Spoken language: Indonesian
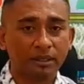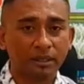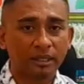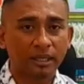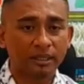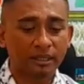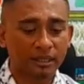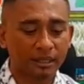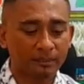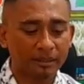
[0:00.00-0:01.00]
kiranya
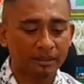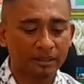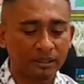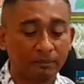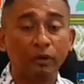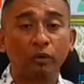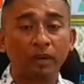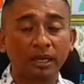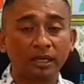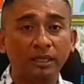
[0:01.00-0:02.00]
dapat
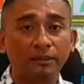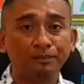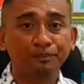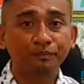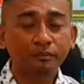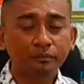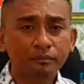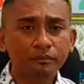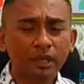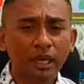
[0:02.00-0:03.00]
dipedomani
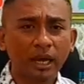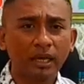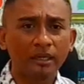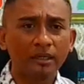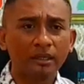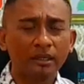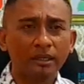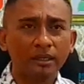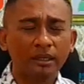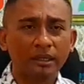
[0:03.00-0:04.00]
dan
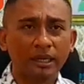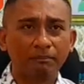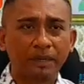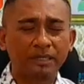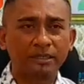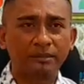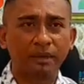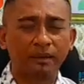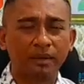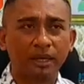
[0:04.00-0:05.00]
yang pasti
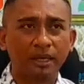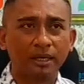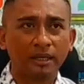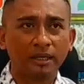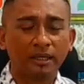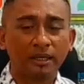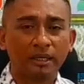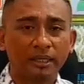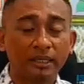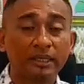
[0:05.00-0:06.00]
bahwa
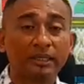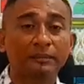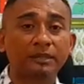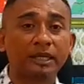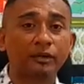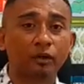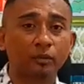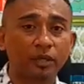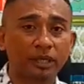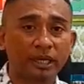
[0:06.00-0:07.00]
eh, kita tetap saling
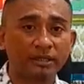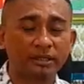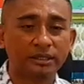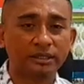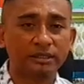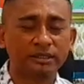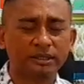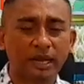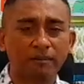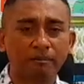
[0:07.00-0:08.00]
komunikasi
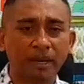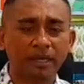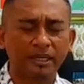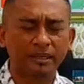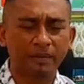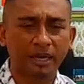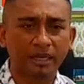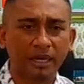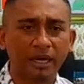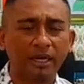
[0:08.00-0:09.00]
sampai di
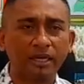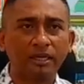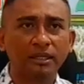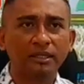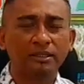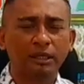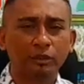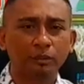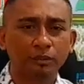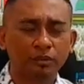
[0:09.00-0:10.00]
mana
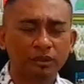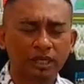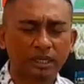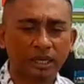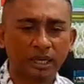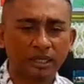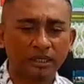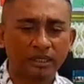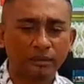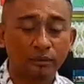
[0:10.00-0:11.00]
satu putusan
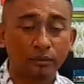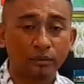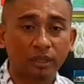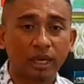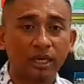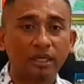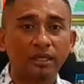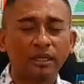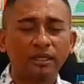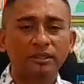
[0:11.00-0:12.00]
yang diturunkan
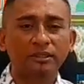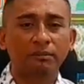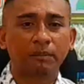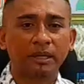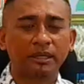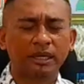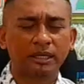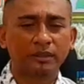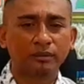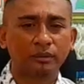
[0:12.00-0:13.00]
sepanjang
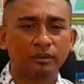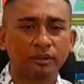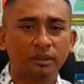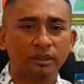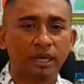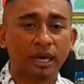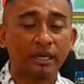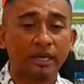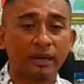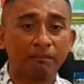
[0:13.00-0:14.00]
itu eh,
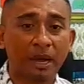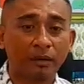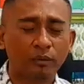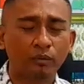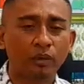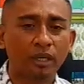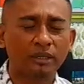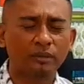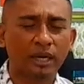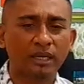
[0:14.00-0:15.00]
ada pangkuan
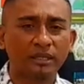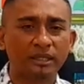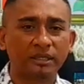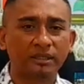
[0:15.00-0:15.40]
atau landasan